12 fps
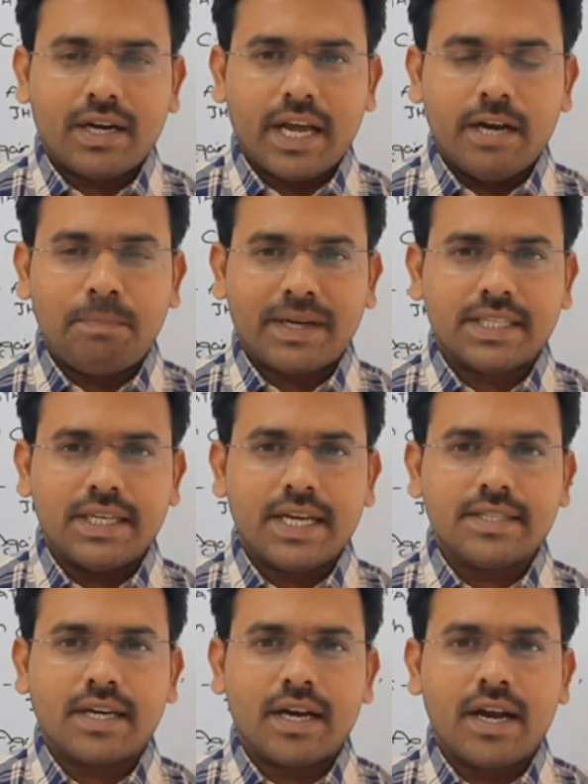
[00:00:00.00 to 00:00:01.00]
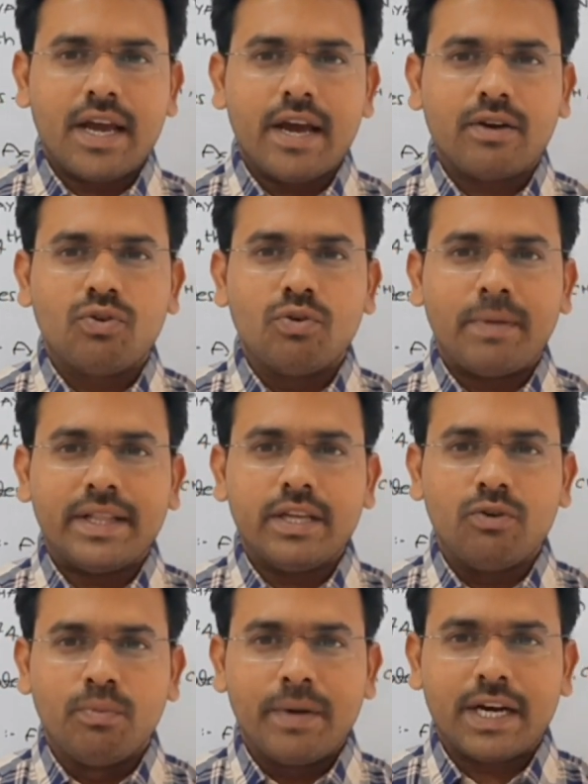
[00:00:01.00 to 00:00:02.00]
టెన్ పర్సెంటేజ్ కన్నా ఎక్కువ
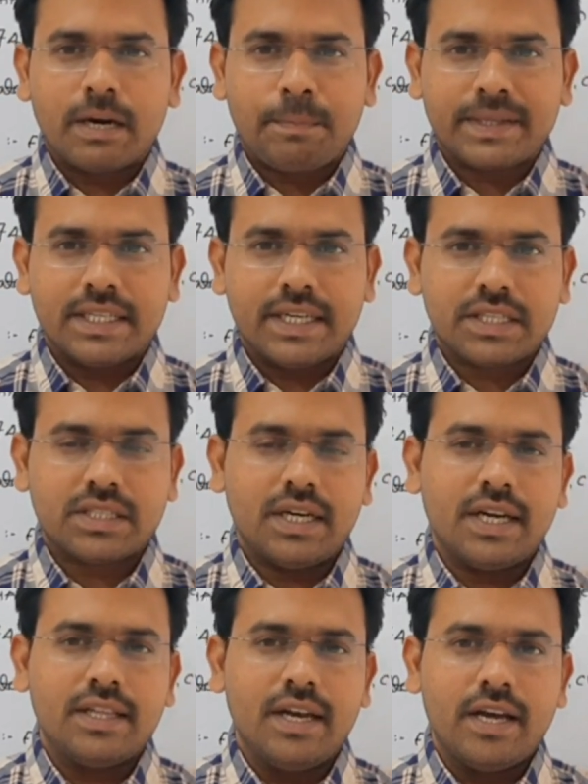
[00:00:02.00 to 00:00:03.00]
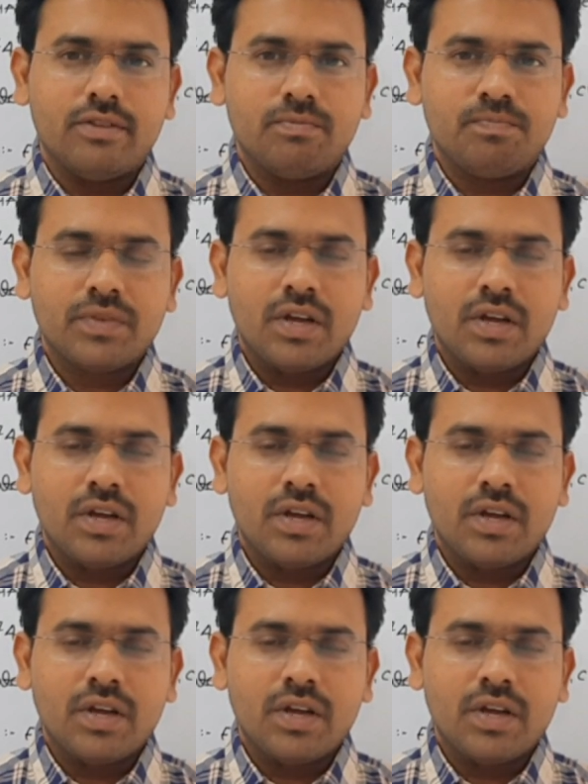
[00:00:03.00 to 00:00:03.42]
మంది ఉమెన్ రిప్రజెంటేషన్ అనేది లేదు